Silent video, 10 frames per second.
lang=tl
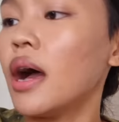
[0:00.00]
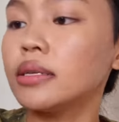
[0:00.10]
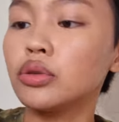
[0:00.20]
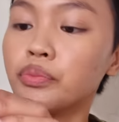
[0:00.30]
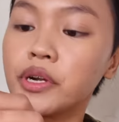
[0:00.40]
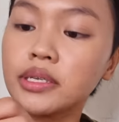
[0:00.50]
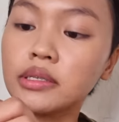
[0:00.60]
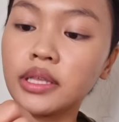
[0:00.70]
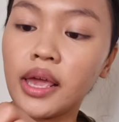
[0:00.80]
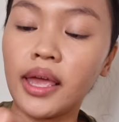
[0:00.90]
A ah, super
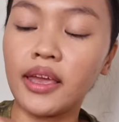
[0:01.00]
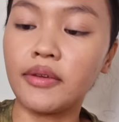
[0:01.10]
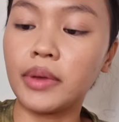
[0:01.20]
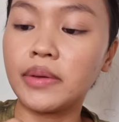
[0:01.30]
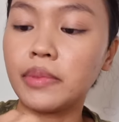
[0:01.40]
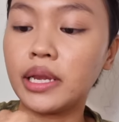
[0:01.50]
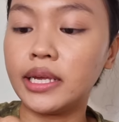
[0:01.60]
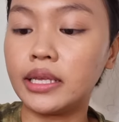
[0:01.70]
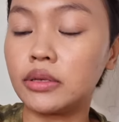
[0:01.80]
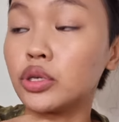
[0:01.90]
Stay, Maybelline.